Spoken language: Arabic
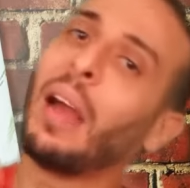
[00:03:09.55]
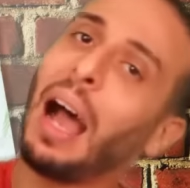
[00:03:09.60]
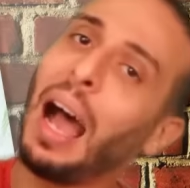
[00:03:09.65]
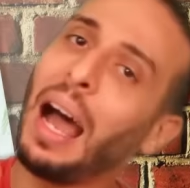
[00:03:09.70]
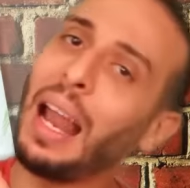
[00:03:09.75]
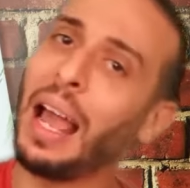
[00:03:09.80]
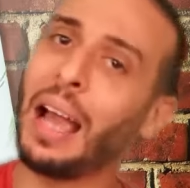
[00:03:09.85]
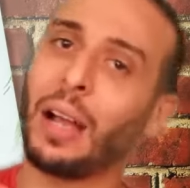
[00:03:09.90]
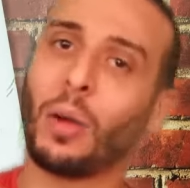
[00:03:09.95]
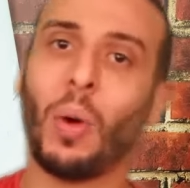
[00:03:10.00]

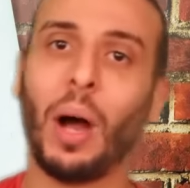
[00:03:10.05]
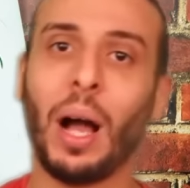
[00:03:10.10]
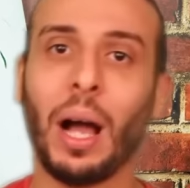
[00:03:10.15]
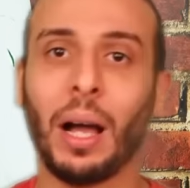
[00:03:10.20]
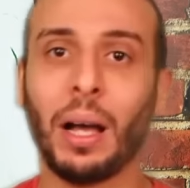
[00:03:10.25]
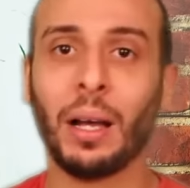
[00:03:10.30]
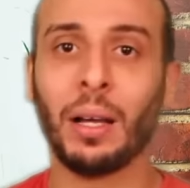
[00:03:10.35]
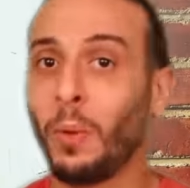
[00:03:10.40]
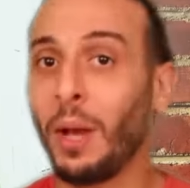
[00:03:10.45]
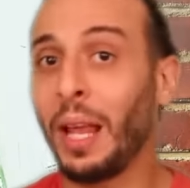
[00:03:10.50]
على
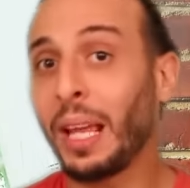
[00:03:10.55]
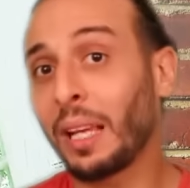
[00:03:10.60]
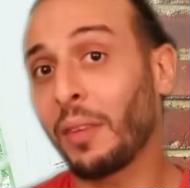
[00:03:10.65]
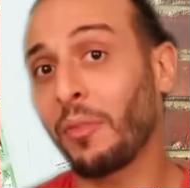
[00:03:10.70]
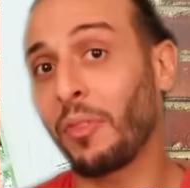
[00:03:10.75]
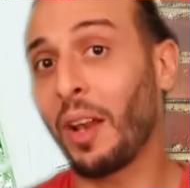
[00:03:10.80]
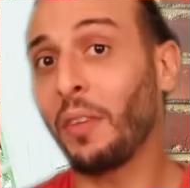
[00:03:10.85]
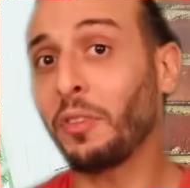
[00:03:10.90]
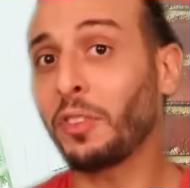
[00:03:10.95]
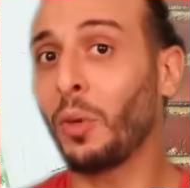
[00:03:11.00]
أجواءها ولكن
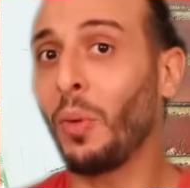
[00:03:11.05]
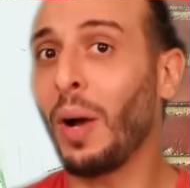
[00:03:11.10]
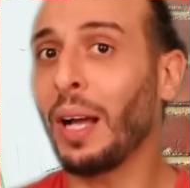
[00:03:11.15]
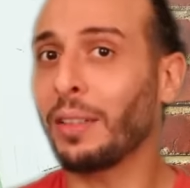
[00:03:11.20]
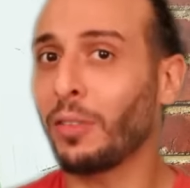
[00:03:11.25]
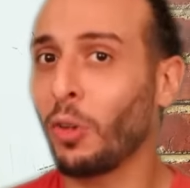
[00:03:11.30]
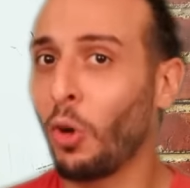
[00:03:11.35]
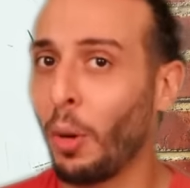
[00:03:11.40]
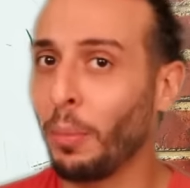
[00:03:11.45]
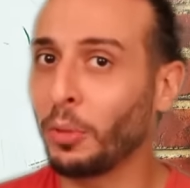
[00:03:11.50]
في نفس
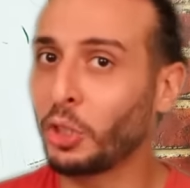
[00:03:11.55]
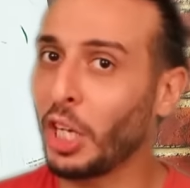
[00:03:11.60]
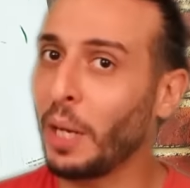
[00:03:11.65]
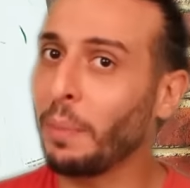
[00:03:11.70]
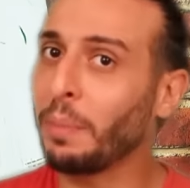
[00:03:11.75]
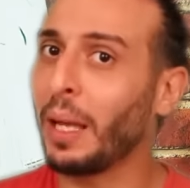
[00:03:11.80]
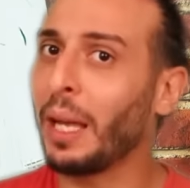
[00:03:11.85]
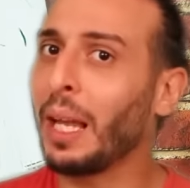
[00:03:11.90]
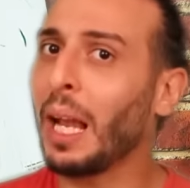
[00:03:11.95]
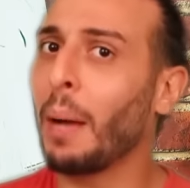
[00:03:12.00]
الوقت هو مش
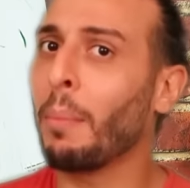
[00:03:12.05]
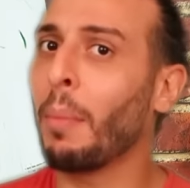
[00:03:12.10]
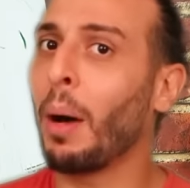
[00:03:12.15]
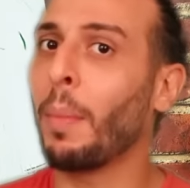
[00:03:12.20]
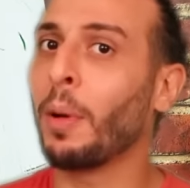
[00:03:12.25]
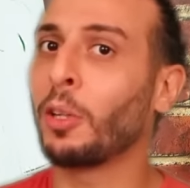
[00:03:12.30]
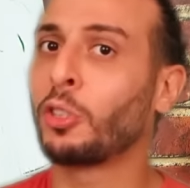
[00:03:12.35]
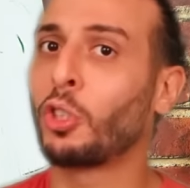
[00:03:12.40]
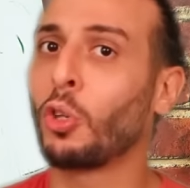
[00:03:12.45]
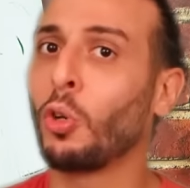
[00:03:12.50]
هيبدأ يلعب مع
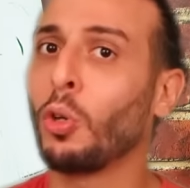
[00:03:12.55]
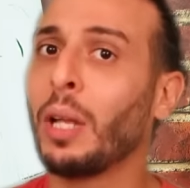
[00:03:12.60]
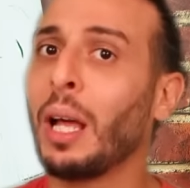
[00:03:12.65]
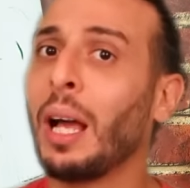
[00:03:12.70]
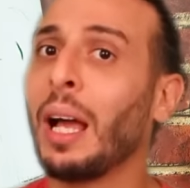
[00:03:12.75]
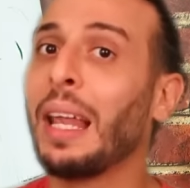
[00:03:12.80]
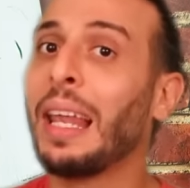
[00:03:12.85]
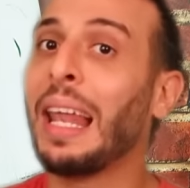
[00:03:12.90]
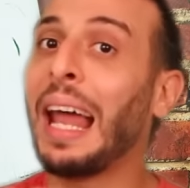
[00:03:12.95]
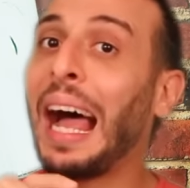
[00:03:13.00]

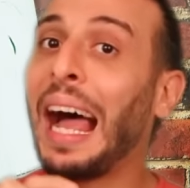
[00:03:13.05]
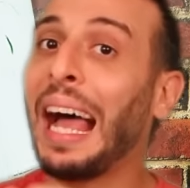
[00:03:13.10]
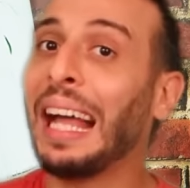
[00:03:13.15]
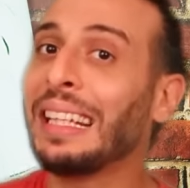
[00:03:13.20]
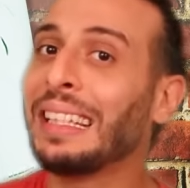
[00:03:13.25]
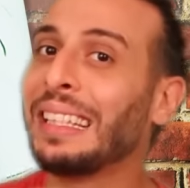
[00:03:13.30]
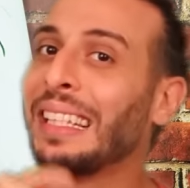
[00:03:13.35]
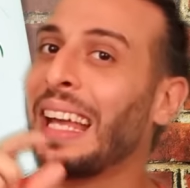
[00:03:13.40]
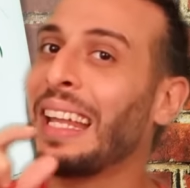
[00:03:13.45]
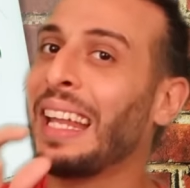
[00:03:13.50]
برشلونة
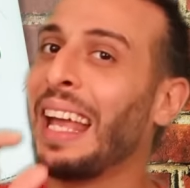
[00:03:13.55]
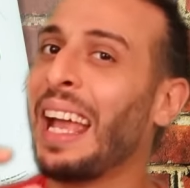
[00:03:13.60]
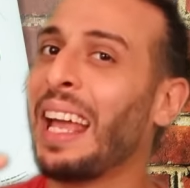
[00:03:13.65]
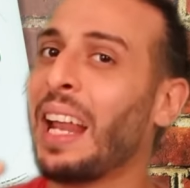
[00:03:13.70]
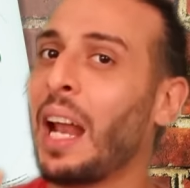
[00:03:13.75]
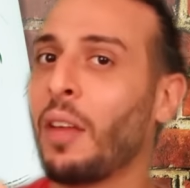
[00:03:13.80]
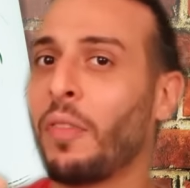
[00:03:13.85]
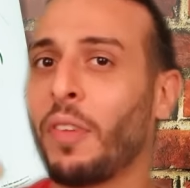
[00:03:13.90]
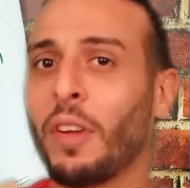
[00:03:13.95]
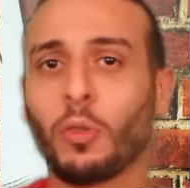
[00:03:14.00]
لحد
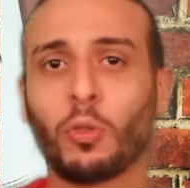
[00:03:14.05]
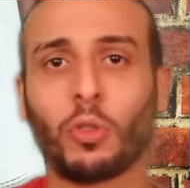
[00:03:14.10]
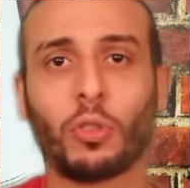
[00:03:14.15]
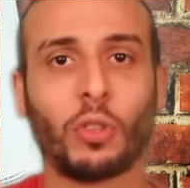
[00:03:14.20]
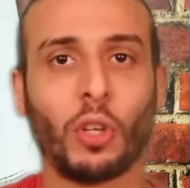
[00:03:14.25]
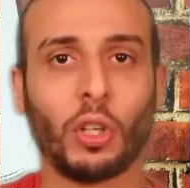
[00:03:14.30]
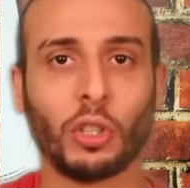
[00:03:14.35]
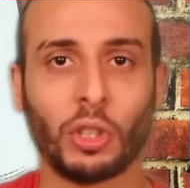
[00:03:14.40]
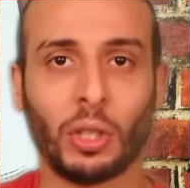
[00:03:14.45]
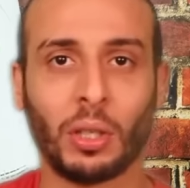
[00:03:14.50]
يناير
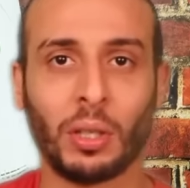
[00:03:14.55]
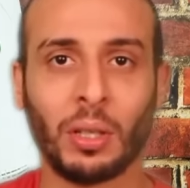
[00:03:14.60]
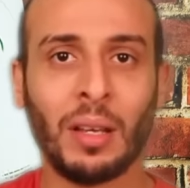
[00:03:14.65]
2016